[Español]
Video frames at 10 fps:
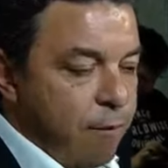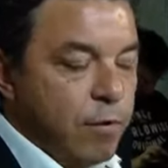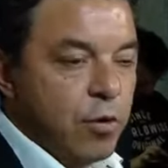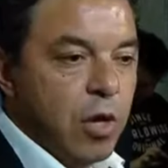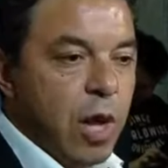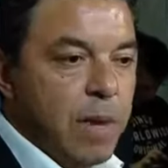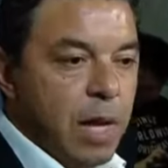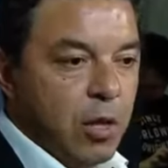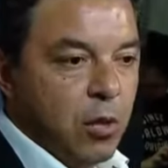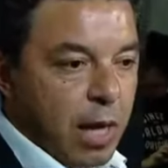
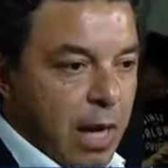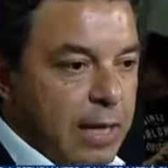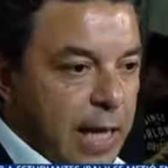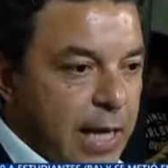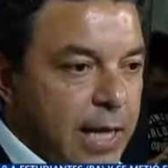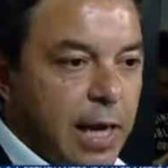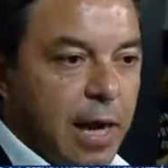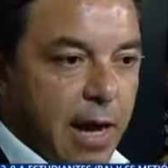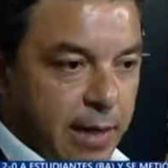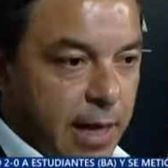funcionamiento, a
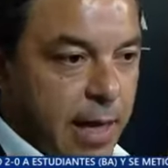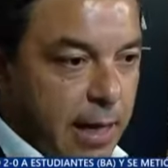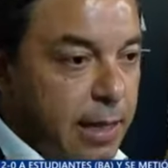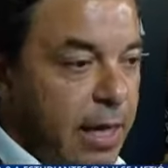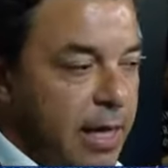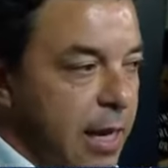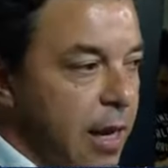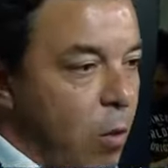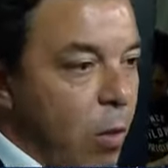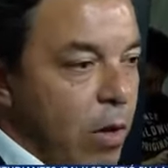características hasta características
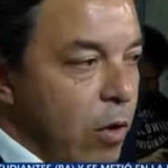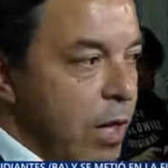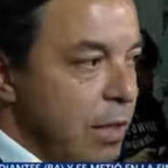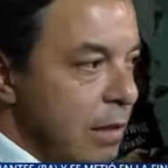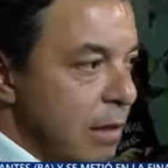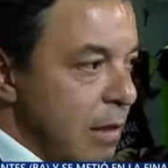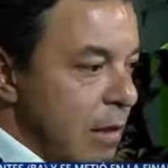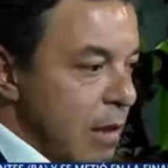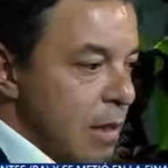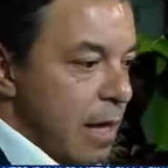de jugadores.
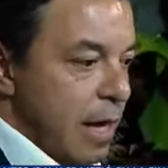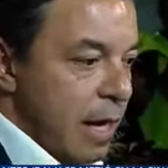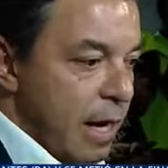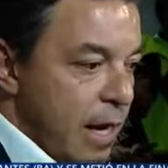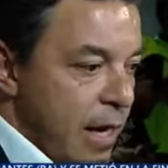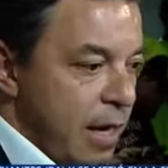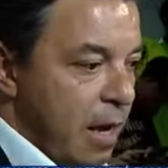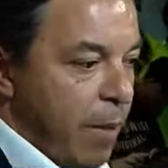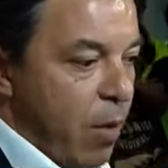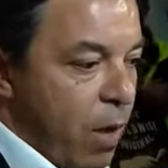Eh, y
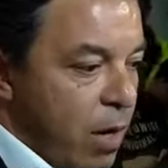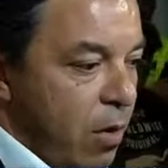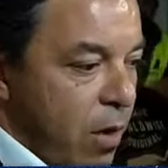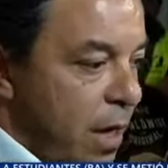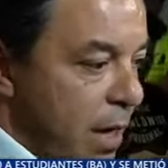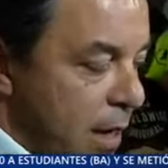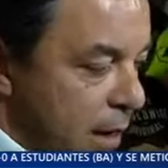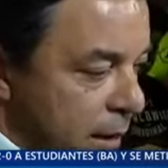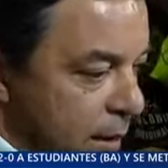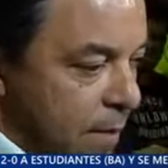después, bueno,
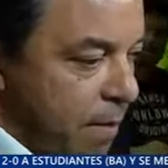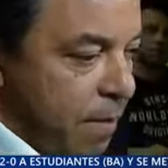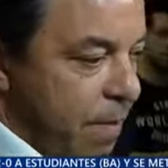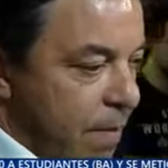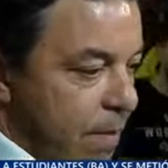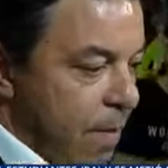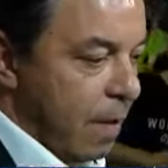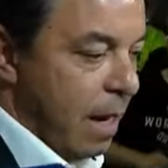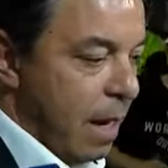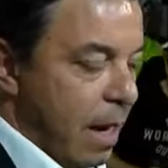eh,
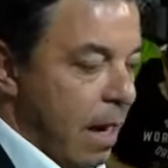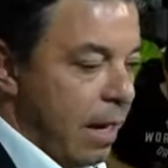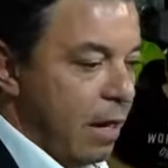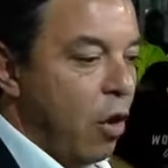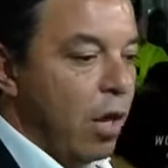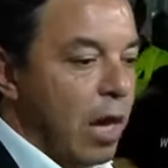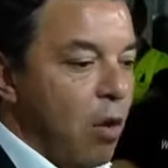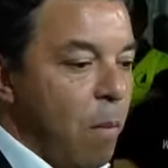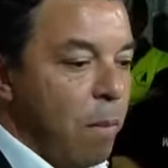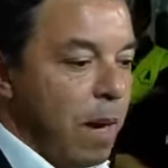el, rol que
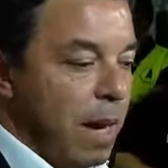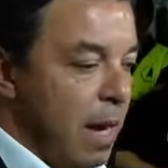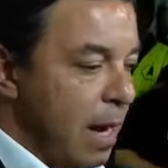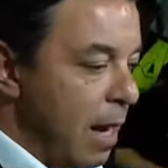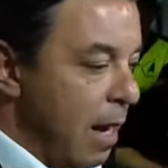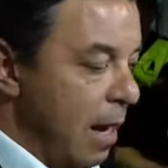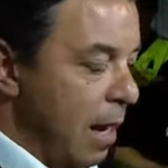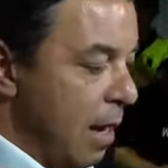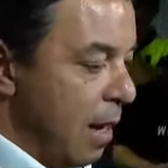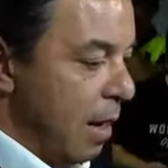cumple
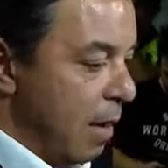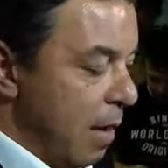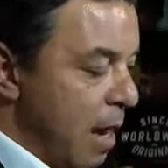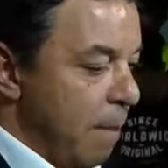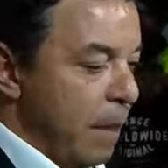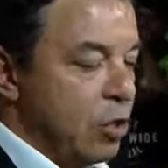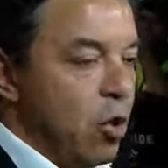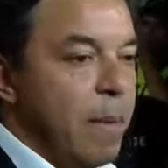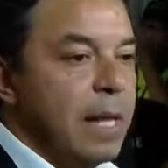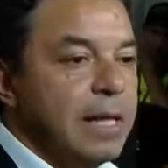eh, el,
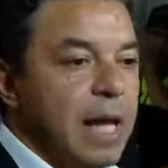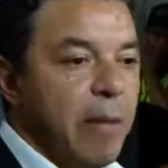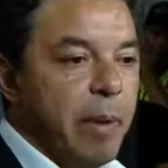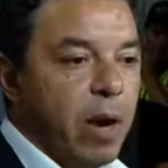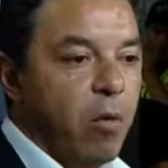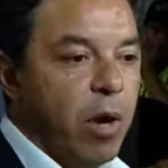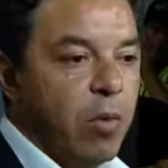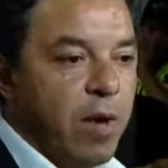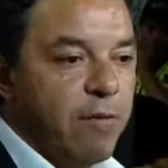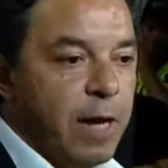aspecto mental para jugar
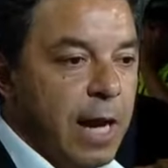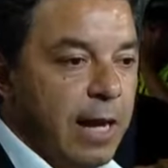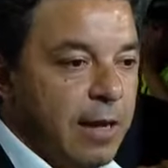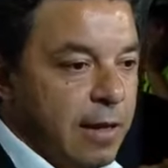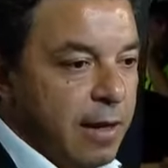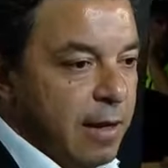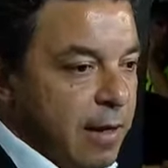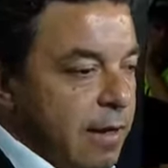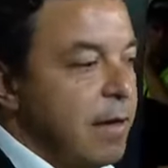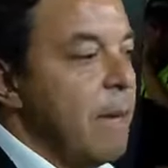una final
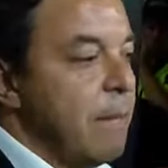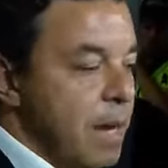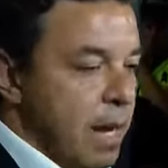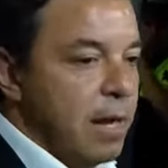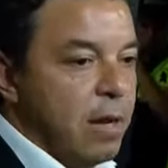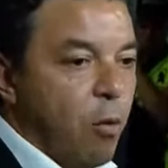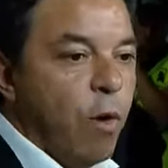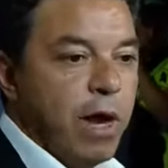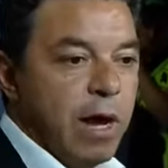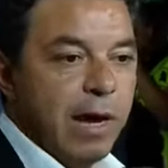también
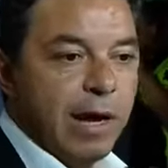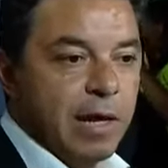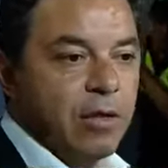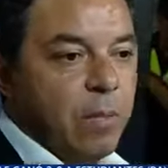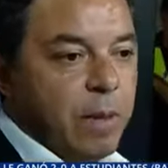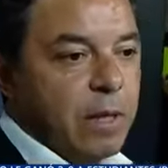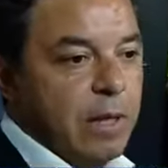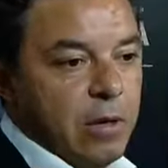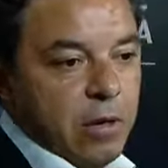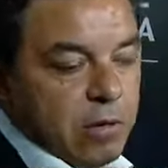juega en estos
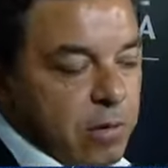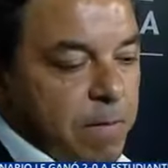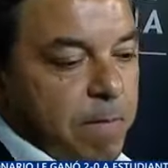partidos